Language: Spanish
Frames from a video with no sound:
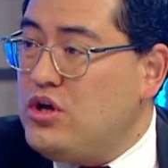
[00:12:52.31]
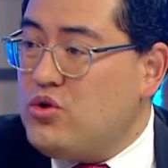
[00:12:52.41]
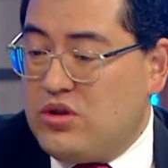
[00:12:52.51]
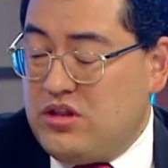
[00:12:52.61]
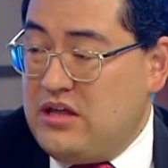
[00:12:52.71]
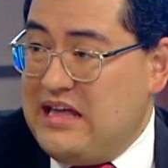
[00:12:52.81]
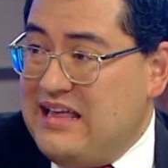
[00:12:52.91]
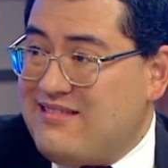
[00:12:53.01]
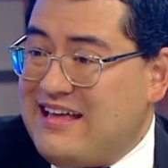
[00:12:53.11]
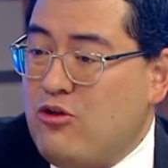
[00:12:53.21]
Entonces, el
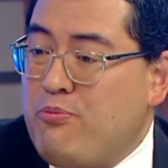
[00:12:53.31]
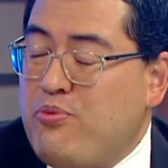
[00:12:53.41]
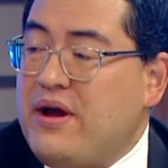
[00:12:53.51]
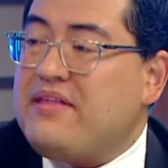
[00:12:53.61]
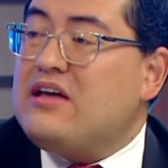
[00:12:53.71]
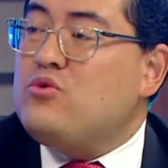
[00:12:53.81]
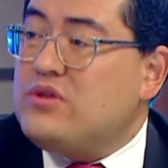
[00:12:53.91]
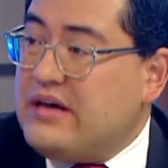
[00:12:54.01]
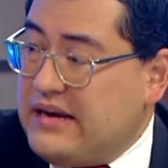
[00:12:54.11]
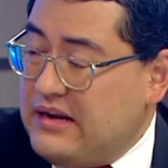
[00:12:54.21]
Estado puede
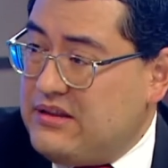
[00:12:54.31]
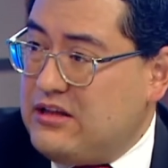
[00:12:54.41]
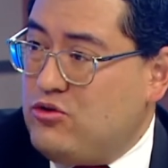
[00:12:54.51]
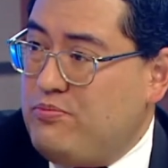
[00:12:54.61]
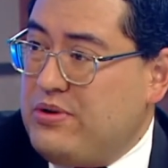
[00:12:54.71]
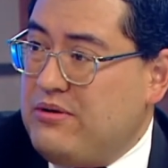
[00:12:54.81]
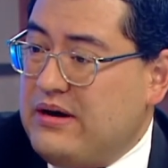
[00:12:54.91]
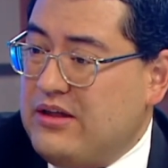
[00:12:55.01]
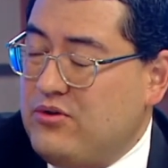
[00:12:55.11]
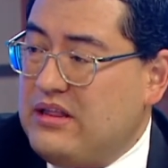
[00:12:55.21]
ayudar al sector
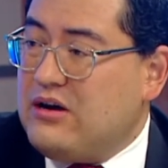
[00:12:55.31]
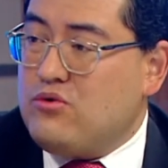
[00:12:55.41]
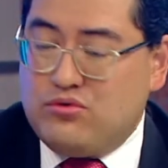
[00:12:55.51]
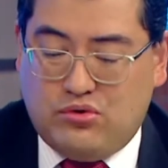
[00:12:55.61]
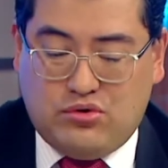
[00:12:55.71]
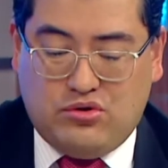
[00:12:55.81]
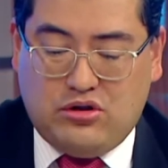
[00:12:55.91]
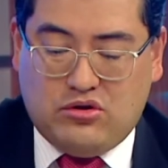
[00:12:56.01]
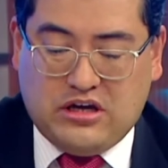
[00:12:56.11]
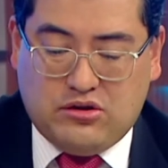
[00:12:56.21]
privado en la construcción de
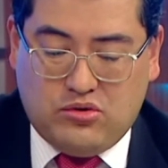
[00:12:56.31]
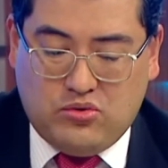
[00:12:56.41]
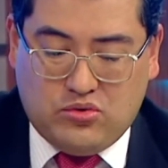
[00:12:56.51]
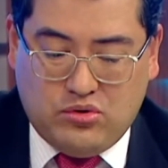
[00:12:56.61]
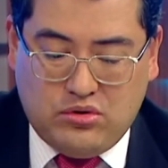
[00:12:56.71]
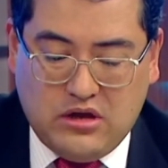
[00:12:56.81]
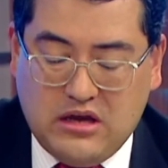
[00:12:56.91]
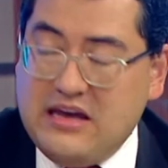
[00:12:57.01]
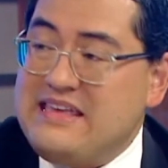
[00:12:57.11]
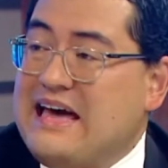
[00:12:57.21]
los gasoductos
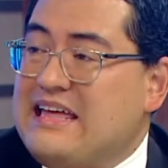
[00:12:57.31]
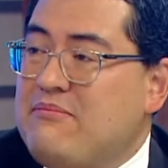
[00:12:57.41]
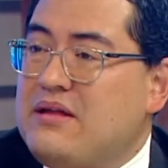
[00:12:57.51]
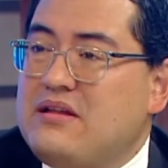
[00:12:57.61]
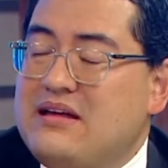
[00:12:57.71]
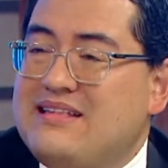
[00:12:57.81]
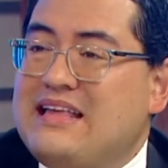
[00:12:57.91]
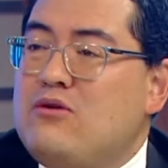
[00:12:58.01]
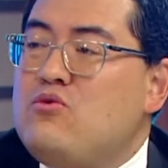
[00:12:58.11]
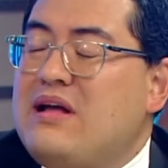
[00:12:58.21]
y además
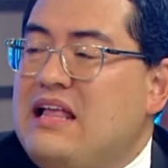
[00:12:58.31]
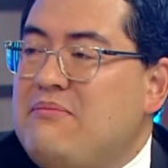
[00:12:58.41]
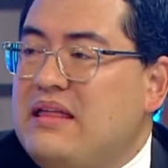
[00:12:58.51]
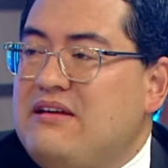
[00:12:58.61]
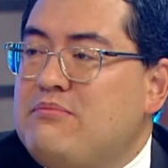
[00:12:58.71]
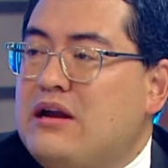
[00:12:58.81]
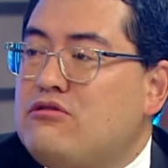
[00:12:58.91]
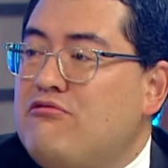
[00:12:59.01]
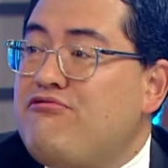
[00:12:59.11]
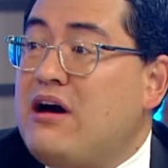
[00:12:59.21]
dar un clima de
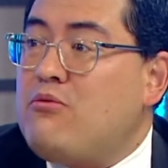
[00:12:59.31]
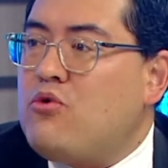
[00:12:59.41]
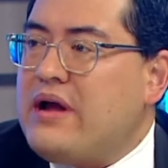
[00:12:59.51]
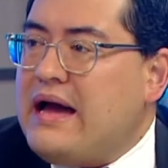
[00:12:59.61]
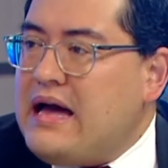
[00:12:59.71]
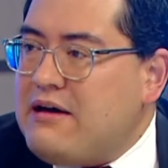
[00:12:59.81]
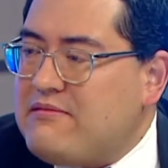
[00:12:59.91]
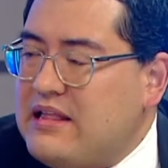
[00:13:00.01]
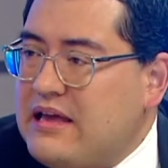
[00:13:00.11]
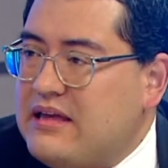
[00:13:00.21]
inversión
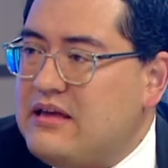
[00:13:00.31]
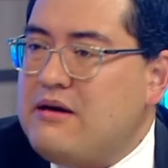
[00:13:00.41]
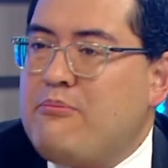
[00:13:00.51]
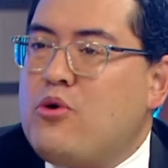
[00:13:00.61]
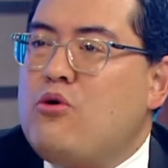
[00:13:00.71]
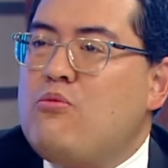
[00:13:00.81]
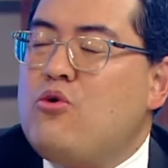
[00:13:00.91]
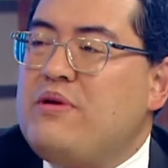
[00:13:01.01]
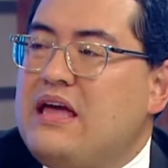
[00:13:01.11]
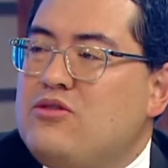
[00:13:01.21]
favorable
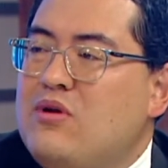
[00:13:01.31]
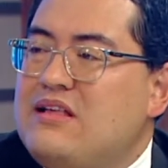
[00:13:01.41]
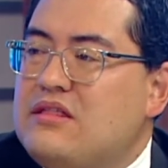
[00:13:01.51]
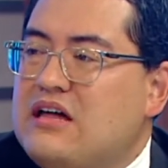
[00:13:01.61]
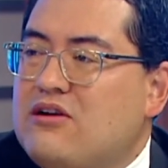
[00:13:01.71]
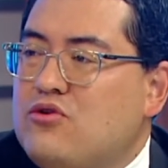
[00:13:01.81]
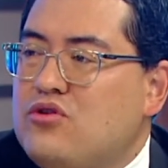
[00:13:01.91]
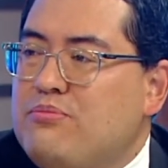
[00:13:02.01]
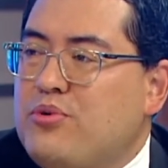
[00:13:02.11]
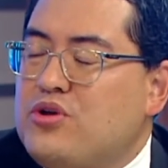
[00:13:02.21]
promoviendo el desarrollo
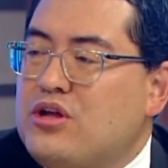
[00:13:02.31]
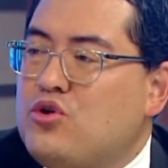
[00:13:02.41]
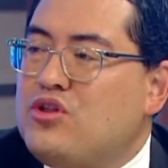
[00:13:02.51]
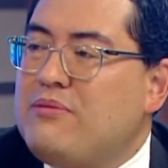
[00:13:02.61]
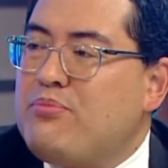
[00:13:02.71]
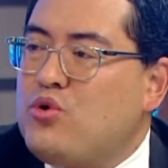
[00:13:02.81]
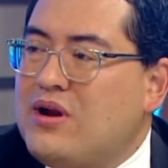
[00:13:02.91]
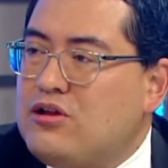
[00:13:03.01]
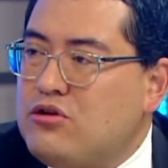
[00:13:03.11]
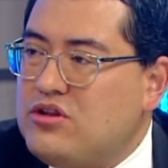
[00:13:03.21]
de proyectos de
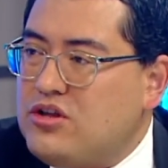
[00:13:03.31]
exploración de